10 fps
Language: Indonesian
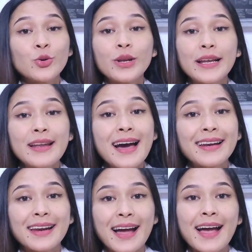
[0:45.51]
gula
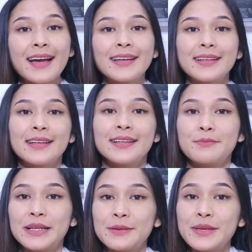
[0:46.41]
darah
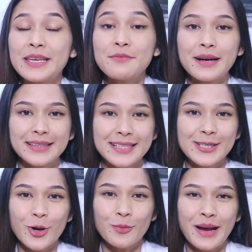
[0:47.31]
melebihi batas
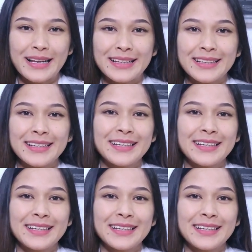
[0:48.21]
normal.